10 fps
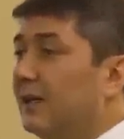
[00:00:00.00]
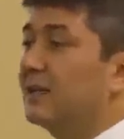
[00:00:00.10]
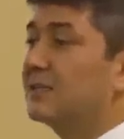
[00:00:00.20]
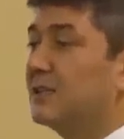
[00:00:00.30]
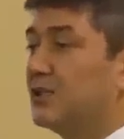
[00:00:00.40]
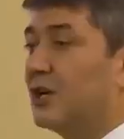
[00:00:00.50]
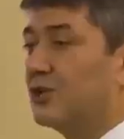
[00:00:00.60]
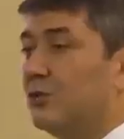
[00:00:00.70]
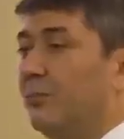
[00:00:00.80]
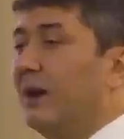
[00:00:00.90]
Это означает,
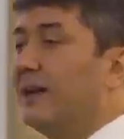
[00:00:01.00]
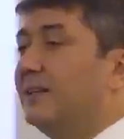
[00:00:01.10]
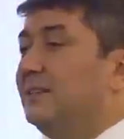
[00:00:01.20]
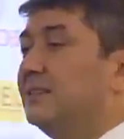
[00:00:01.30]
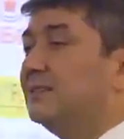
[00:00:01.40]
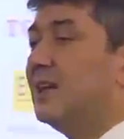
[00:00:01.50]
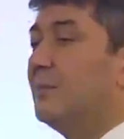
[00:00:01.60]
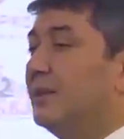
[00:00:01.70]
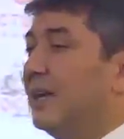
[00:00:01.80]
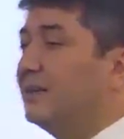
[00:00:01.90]
что пока ты
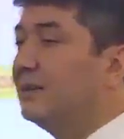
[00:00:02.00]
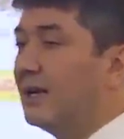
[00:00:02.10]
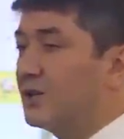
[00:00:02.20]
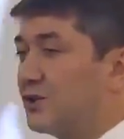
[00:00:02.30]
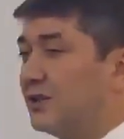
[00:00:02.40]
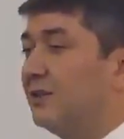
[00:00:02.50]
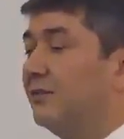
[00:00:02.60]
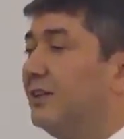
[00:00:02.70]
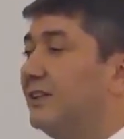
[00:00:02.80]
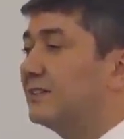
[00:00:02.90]
сам не оттачишь, не
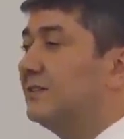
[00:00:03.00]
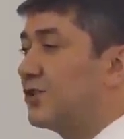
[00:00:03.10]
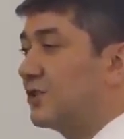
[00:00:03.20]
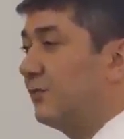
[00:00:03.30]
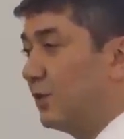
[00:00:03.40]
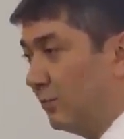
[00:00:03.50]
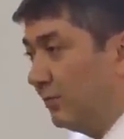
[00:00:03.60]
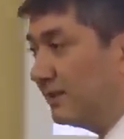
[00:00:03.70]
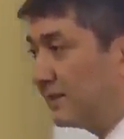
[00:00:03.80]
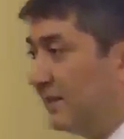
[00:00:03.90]
выяснишь свою
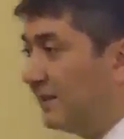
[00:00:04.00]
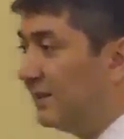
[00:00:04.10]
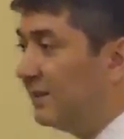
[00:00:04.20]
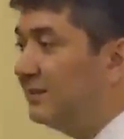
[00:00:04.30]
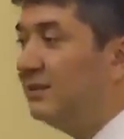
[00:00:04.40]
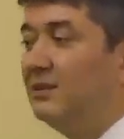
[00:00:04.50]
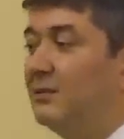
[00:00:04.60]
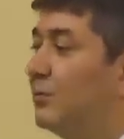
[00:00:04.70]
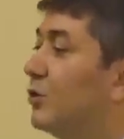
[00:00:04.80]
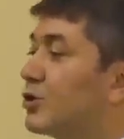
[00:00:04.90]
мысль, ты не
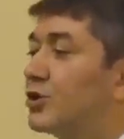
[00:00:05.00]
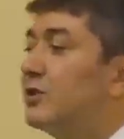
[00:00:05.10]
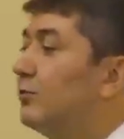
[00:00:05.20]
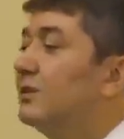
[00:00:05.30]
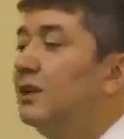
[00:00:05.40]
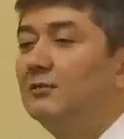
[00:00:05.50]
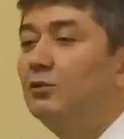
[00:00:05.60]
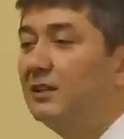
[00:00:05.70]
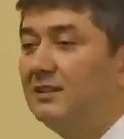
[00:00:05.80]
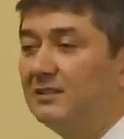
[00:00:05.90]
можешь его до
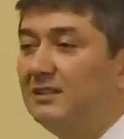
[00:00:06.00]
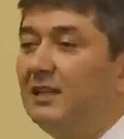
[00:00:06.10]
него донести.